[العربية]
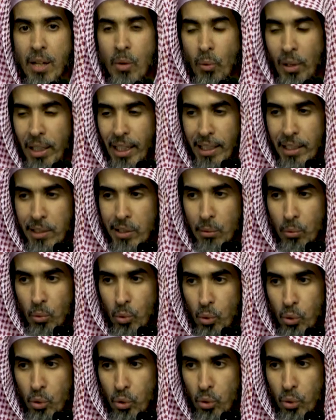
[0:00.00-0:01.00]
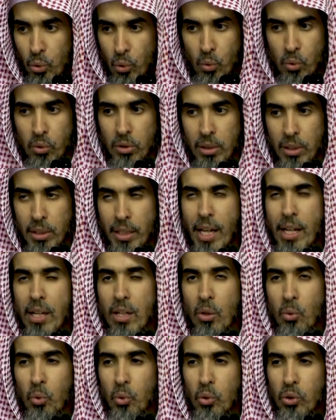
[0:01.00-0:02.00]
ولا يلزم وجود الشروط
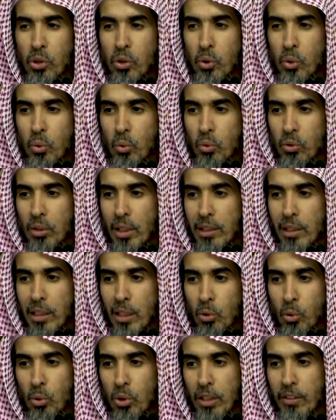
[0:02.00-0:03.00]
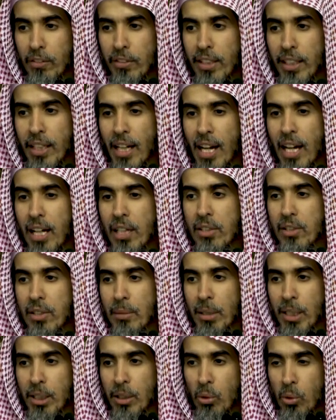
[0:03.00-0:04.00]
لأن وجود الشروط قد لا توجد في أهل
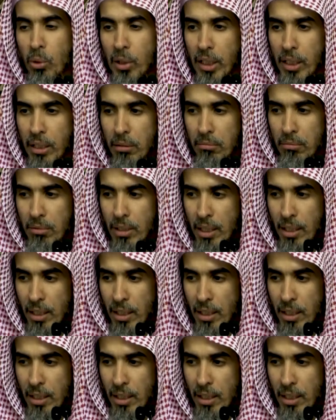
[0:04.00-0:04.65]
الزمان كلهم